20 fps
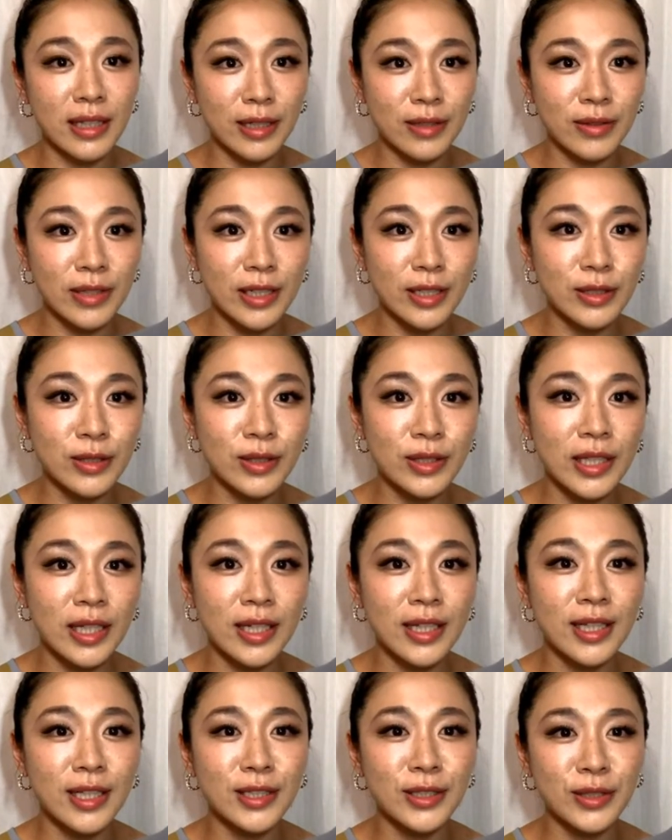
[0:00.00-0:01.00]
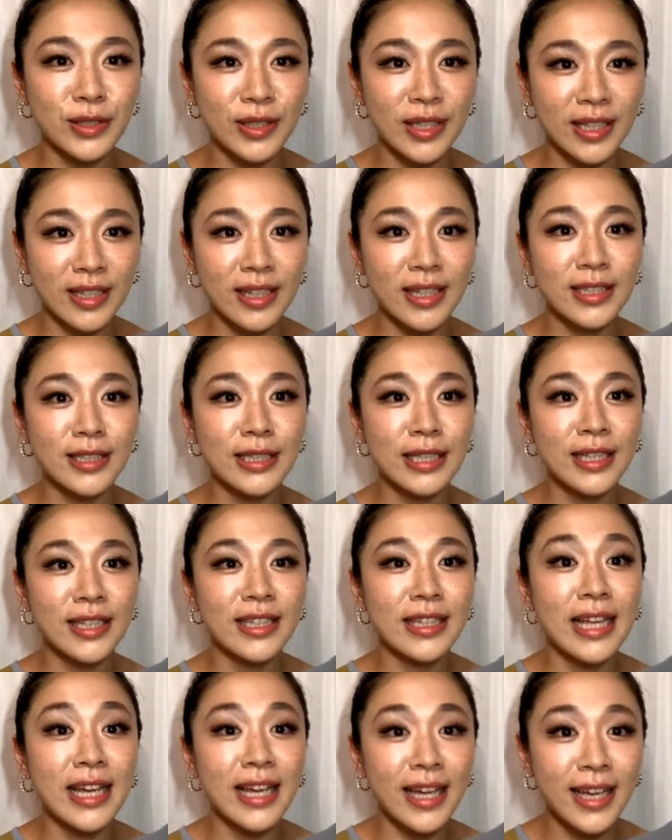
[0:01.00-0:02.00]
てくれる素敵な女性です。
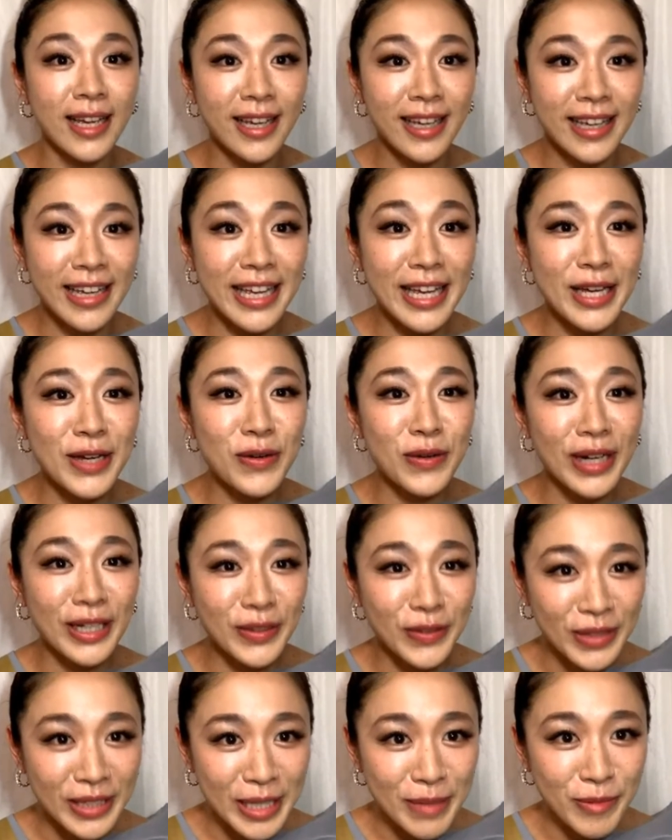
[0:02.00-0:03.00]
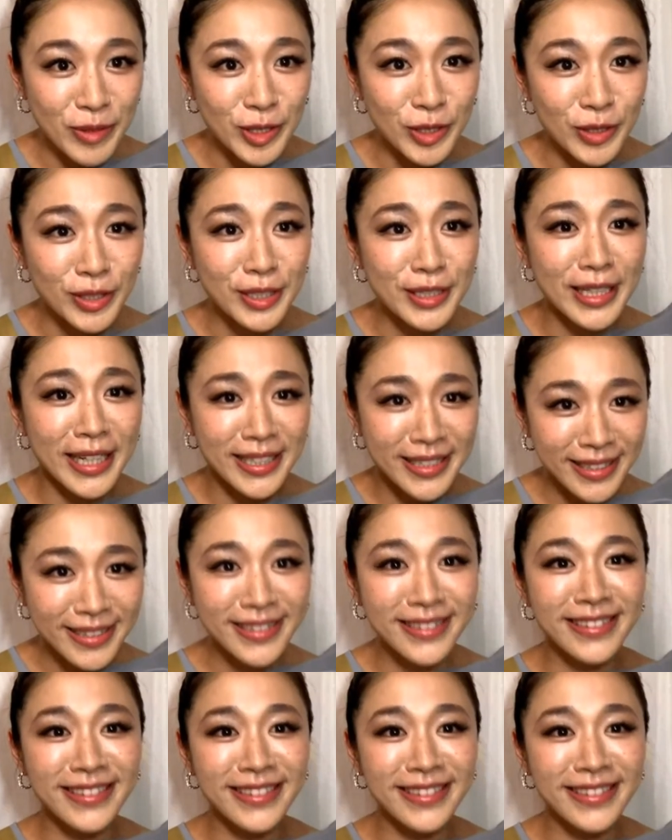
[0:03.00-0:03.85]
で、英語がとっても上手です。